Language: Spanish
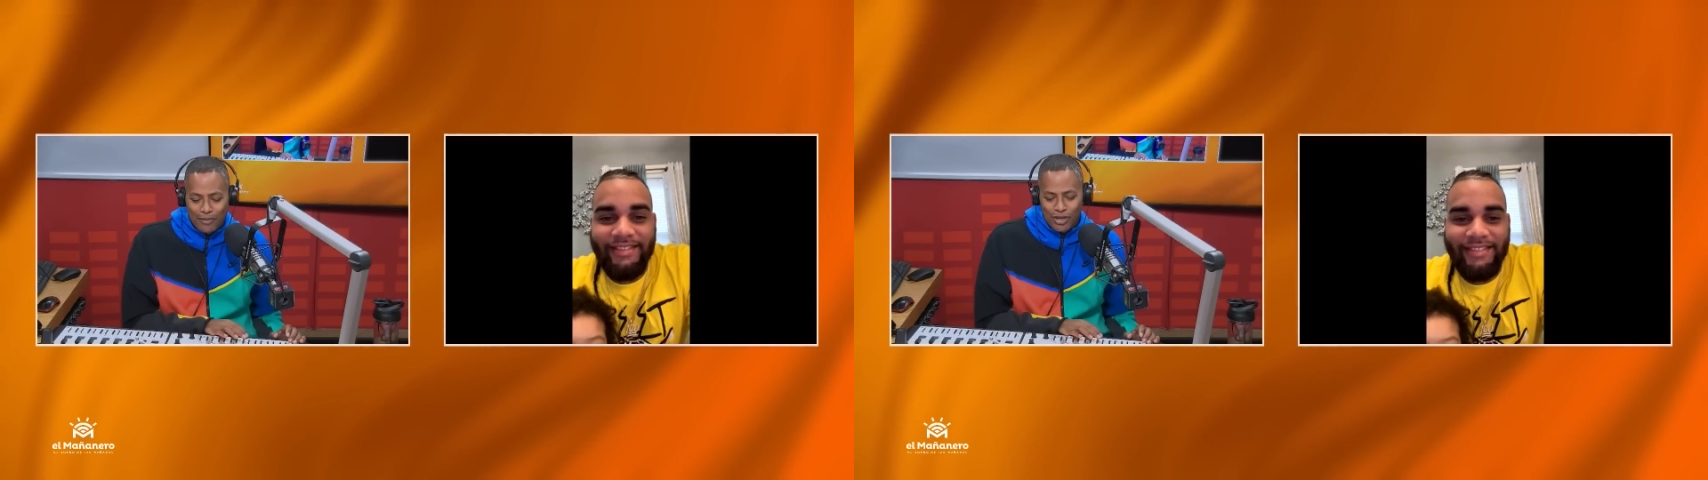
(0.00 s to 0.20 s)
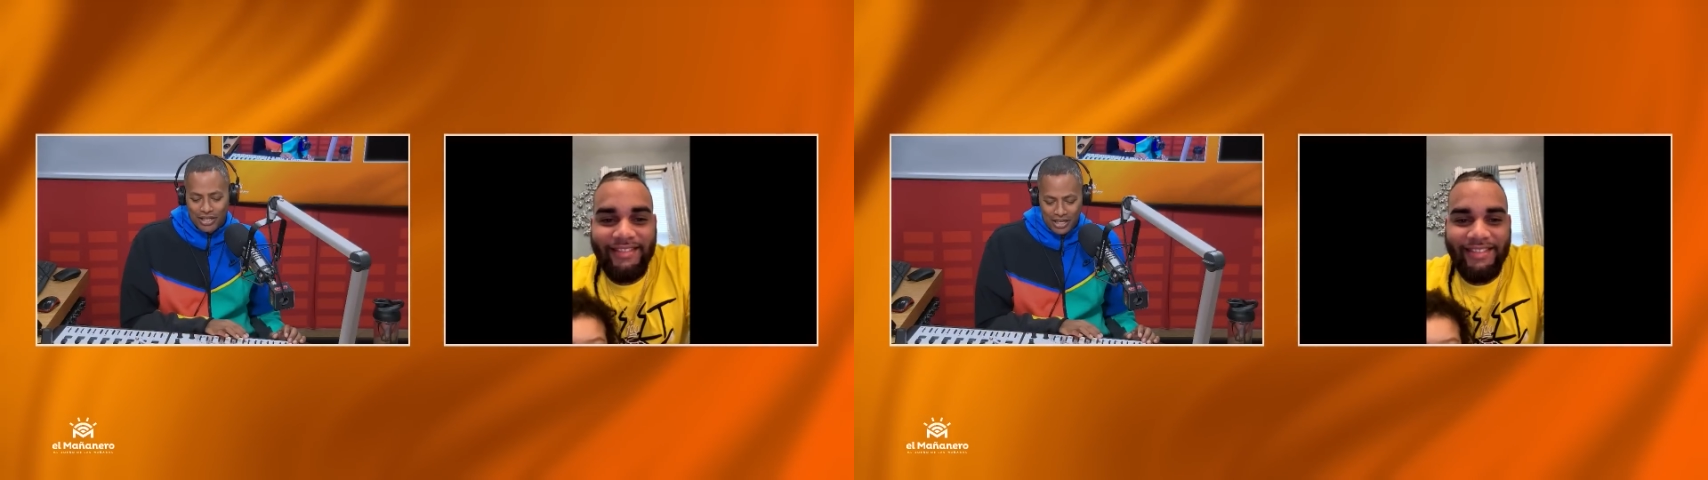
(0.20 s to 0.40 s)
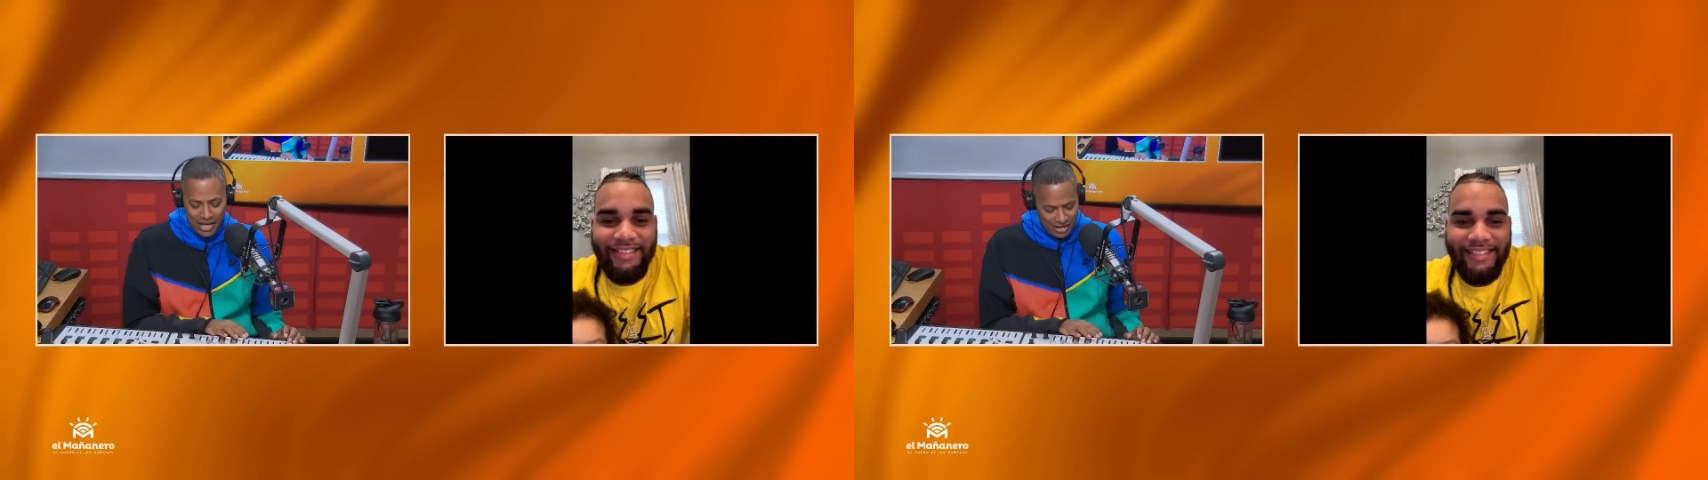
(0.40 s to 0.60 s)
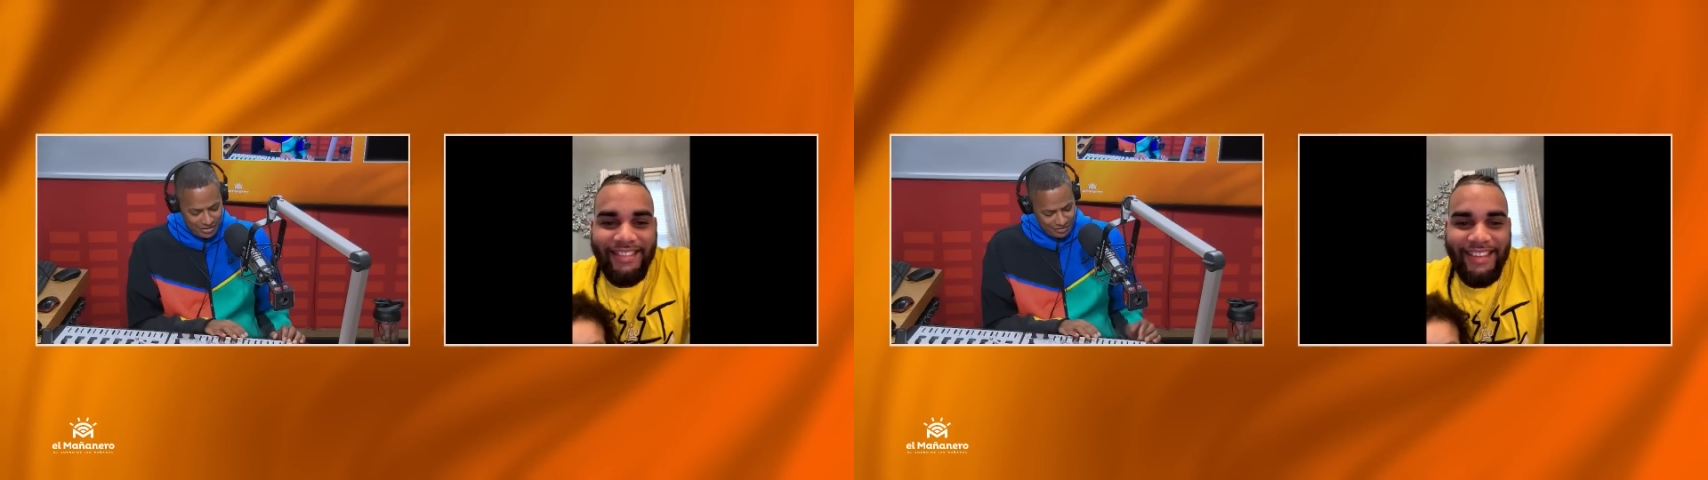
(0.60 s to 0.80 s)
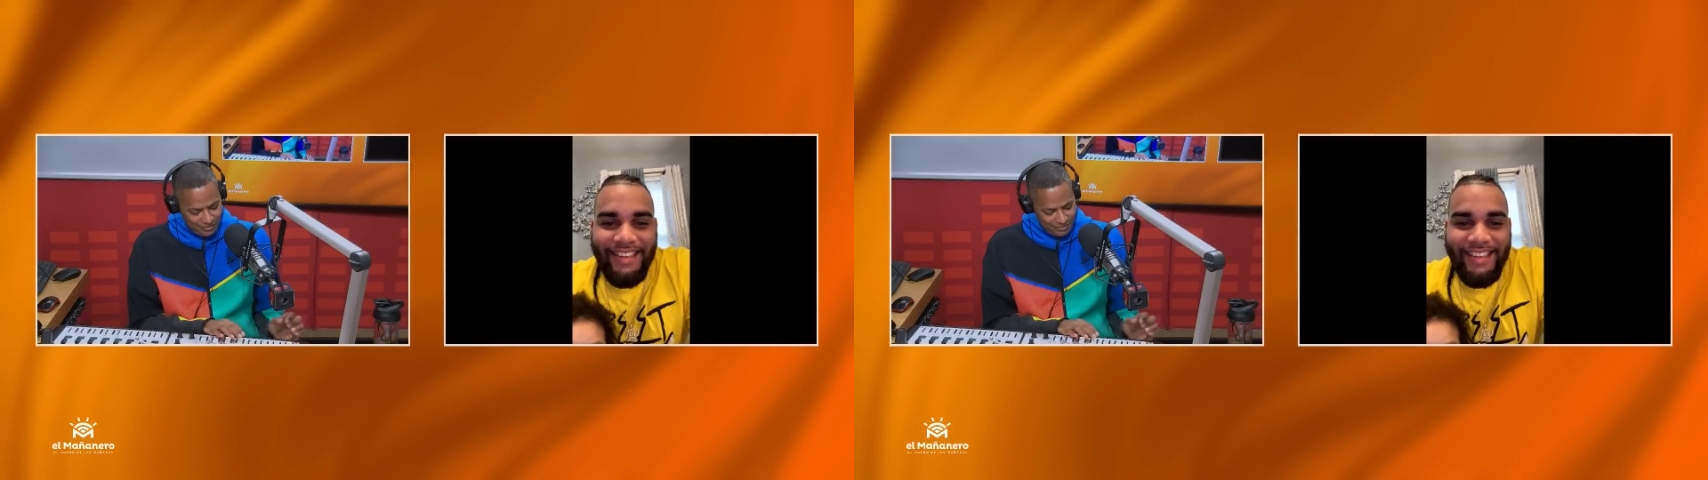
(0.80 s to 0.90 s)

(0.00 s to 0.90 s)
Buen día.